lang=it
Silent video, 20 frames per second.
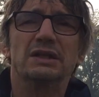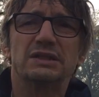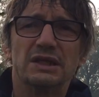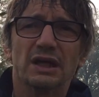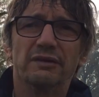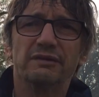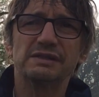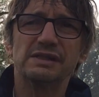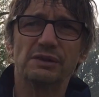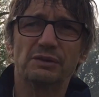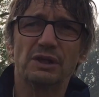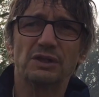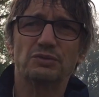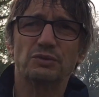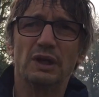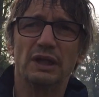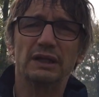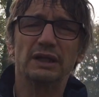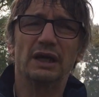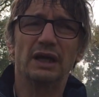Seravezza è una
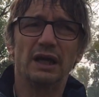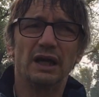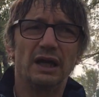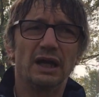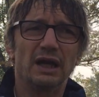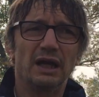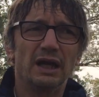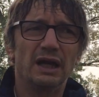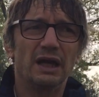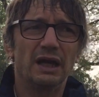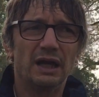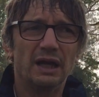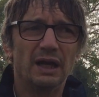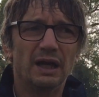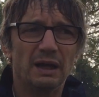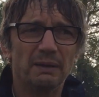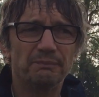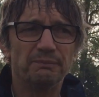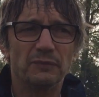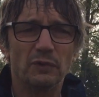
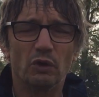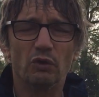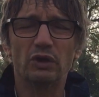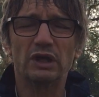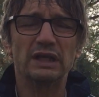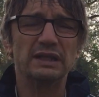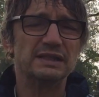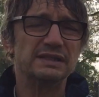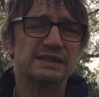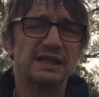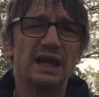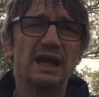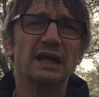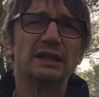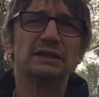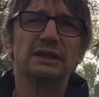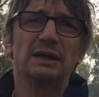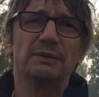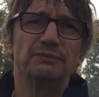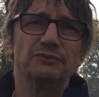squadra
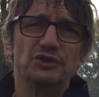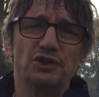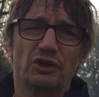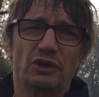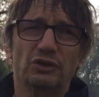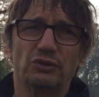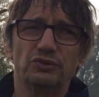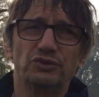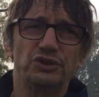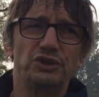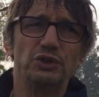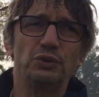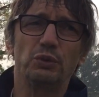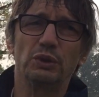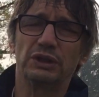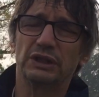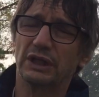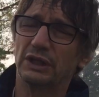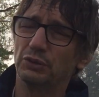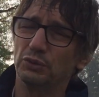organizzata, giocano
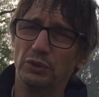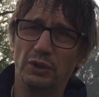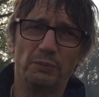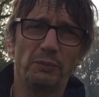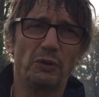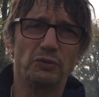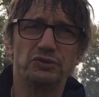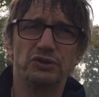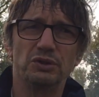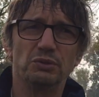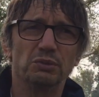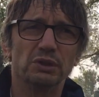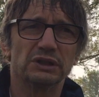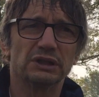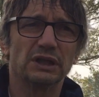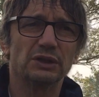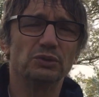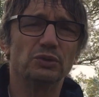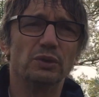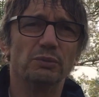5-3-2 ma un
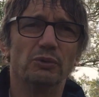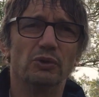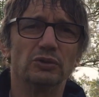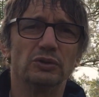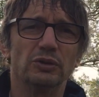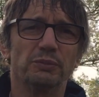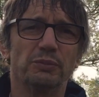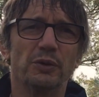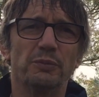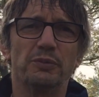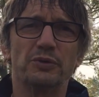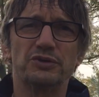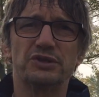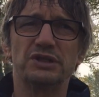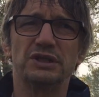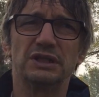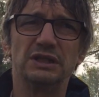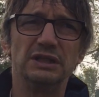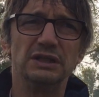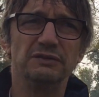5-3-2 molto
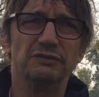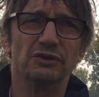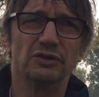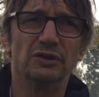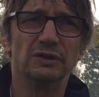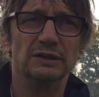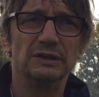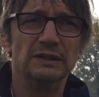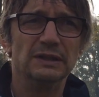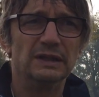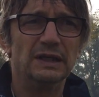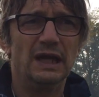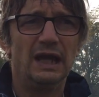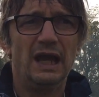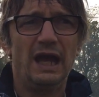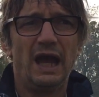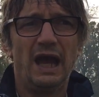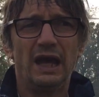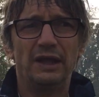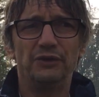propositivo,
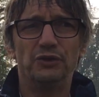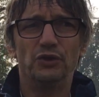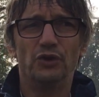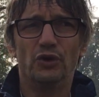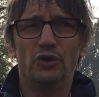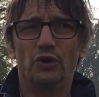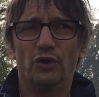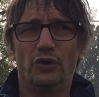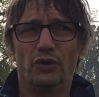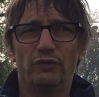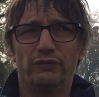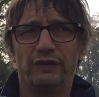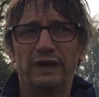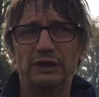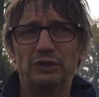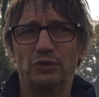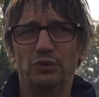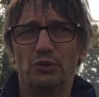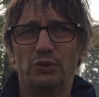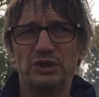hanno,
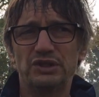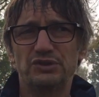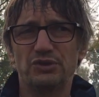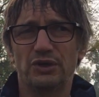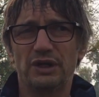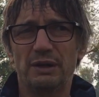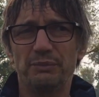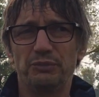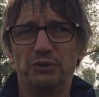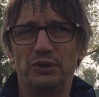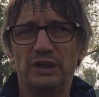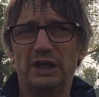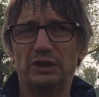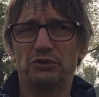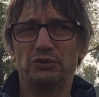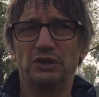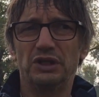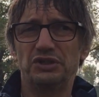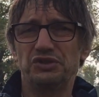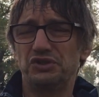fanno questo
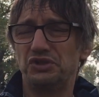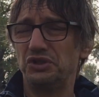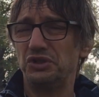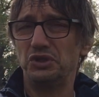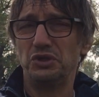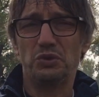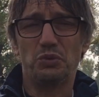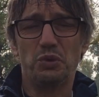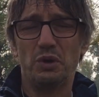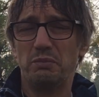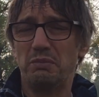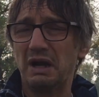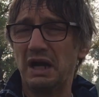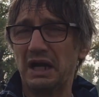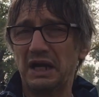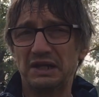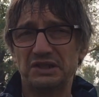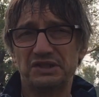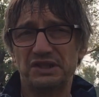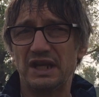campionato da
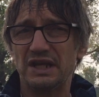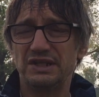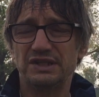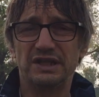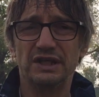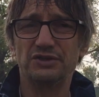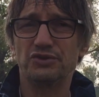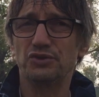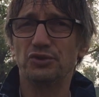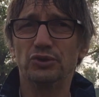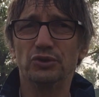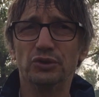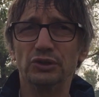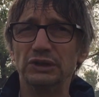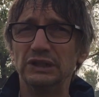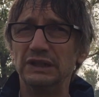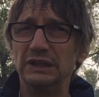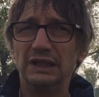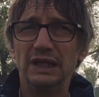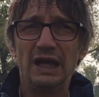5-6
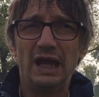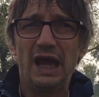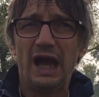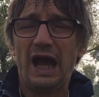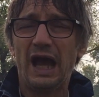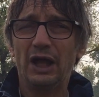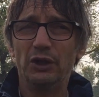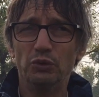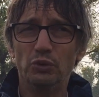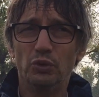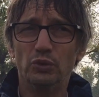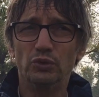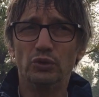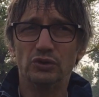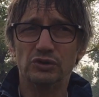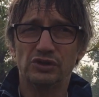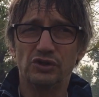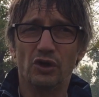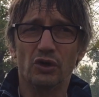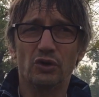stagioni, hanno
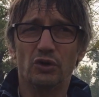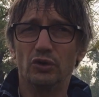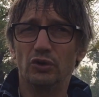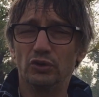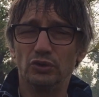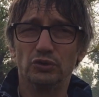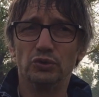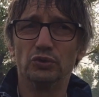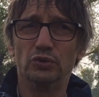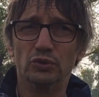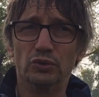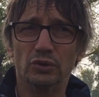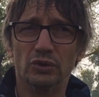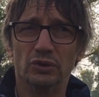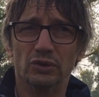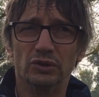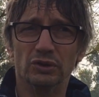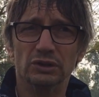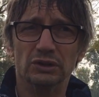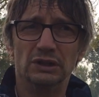uno zoccolo
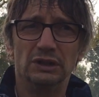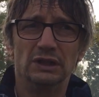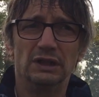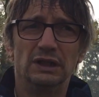duro